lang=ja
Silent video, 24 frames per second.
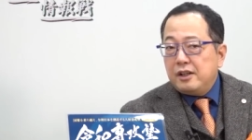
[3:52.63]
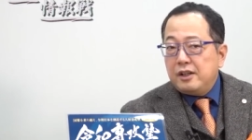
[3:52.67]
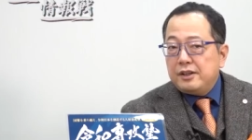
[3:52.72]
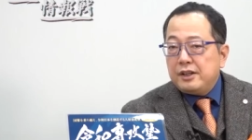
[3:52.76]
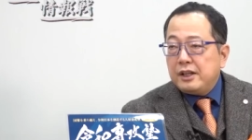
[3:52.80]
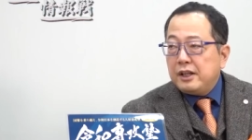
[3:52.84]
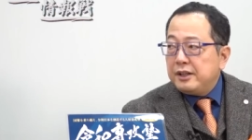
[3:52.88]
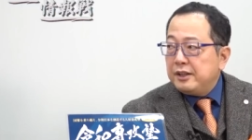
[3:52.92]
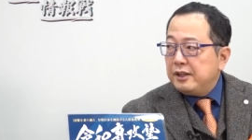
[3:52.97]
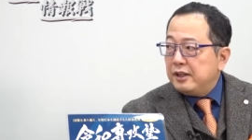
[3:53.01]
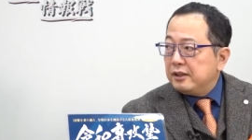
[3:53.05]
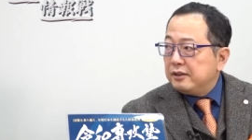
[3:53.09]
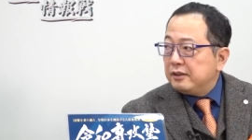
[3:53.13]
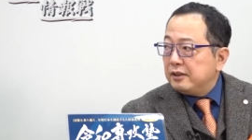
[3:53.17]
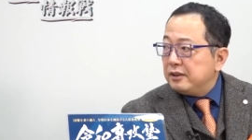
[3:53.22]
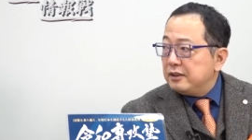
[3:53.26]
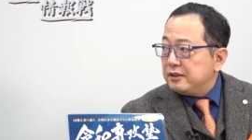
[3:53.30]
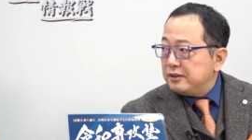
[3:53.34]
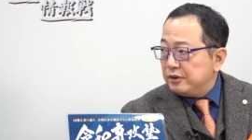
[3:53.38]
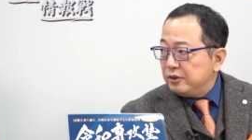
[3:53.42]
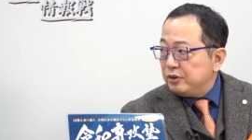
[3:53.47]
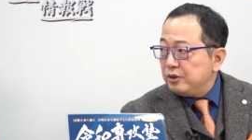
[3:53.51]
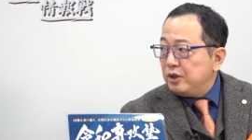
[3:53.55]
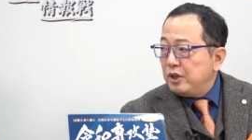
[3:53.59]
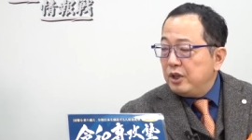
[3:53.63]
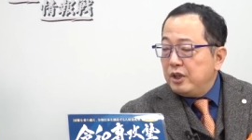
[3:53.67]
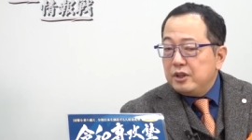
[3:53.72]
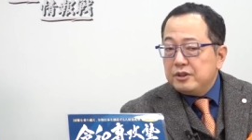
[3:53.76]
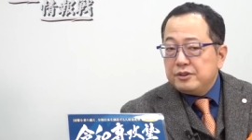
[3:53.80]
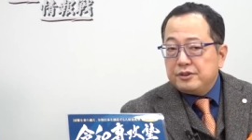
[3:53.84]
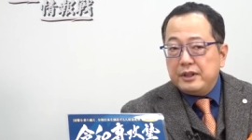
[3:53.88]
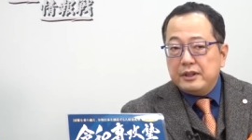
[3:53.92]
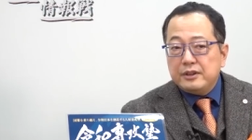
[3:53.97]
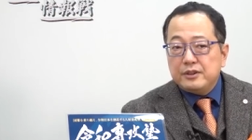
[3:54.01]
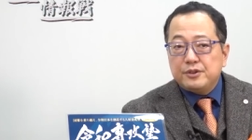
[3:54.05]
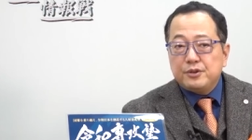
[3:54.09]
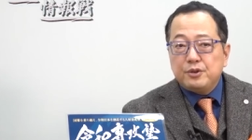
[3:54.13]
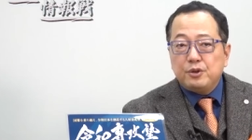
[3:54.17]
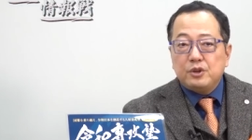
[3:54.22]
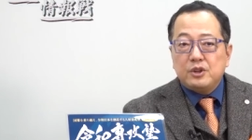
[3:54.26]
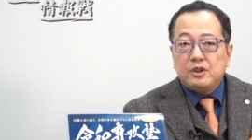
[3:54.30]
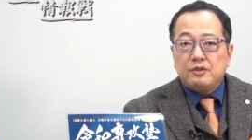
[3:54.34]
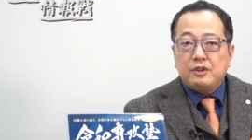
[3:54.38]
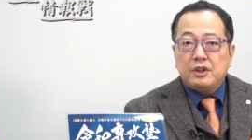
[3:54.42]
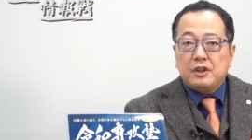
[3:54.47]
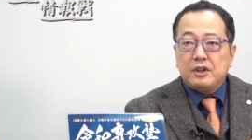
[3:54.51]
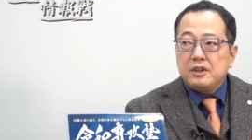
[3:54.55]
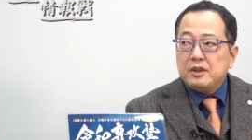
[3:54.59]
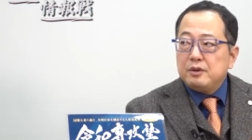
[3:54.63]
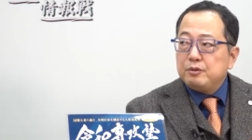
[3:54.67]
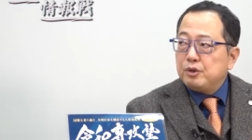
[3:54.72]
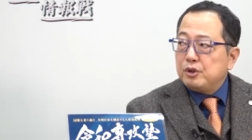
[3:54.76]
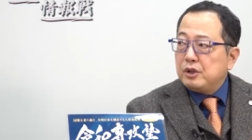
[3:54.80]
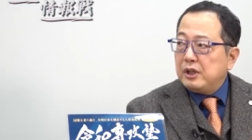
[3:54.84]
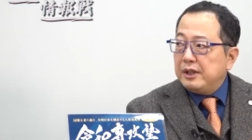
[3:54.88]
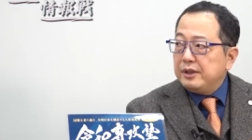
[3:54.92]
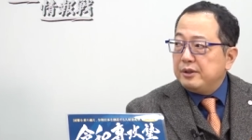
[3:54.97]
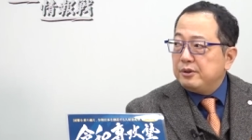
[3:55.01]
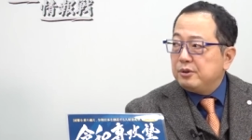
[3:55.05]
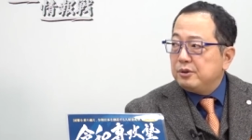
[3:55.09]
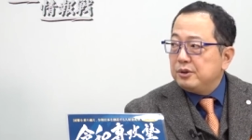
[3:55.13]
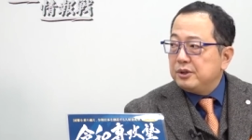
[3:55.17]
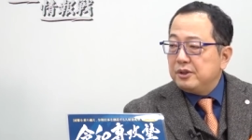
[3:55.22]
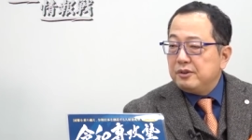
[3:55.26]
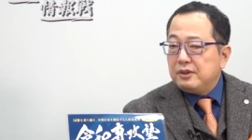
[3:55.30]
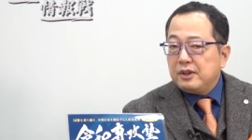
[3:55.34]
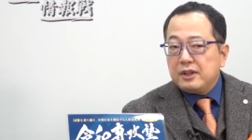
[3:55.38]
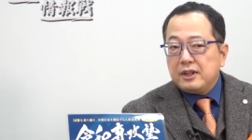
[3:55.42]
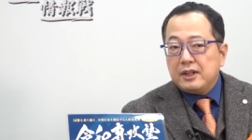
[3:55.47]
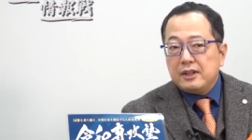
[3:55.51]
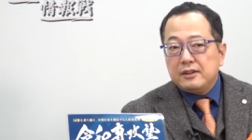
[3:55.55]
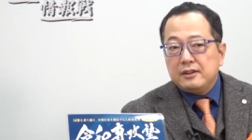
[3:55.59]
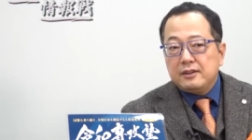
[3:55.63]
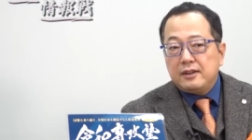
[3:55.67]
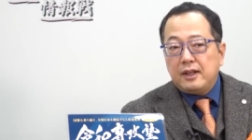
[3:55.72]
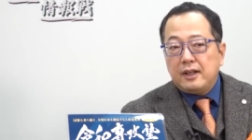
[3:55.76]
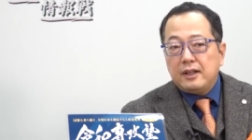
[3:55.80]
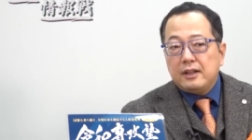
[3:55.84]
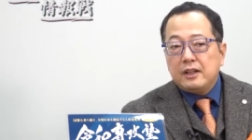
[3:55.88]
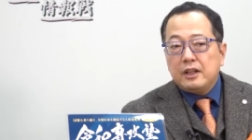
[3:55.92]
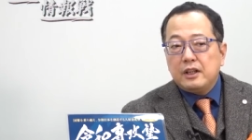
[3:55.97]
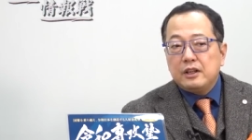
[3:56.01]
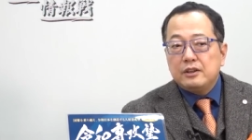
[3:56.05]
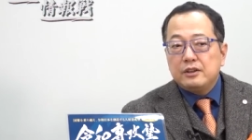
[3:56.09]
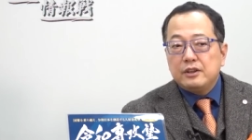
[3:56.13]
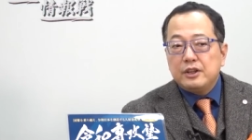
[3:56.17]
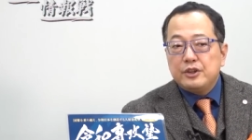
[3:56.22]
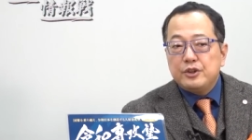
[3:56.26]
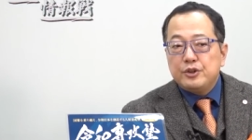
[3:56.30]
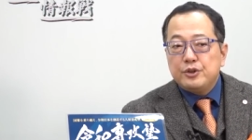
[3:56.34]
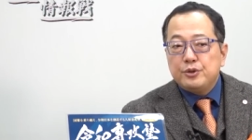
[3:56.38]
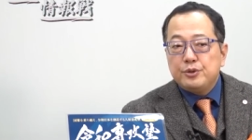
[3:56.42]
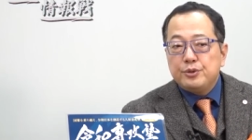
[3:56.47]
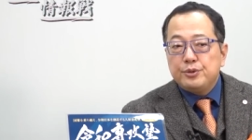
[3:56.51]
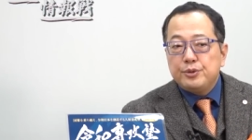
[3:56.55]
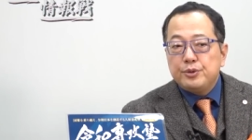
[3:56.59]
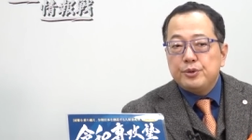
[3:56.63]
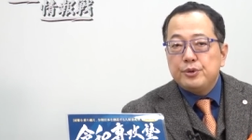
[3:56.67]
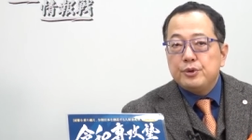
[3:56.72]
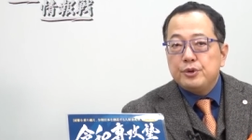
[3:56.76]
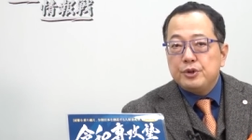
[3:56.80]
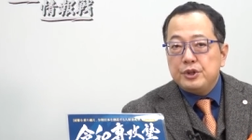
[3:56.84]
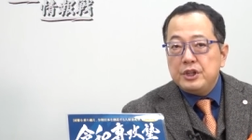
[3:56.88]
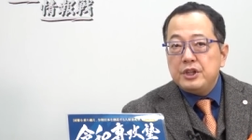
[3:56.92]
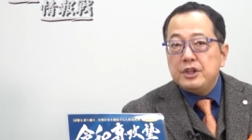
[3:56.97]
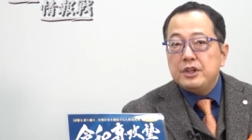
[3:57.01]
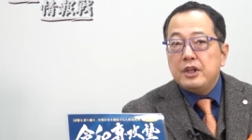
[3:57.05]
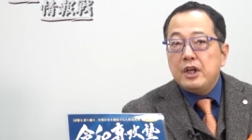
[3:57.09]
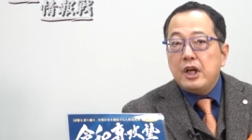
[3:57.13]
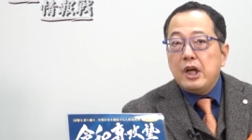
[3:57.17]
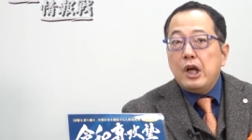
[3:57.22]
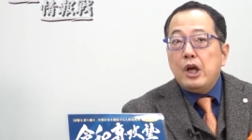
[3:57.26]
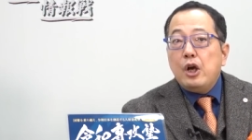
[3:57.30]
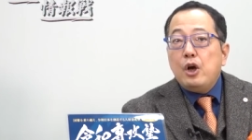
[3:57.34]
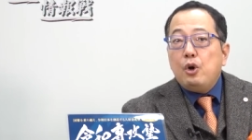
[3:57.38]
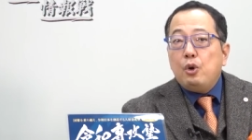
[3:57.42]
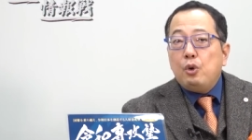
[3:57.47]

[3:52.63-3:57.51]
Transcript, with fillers: えやり合ってですよ、はい、戦争で負けても外交では勝ったなんていうふうに、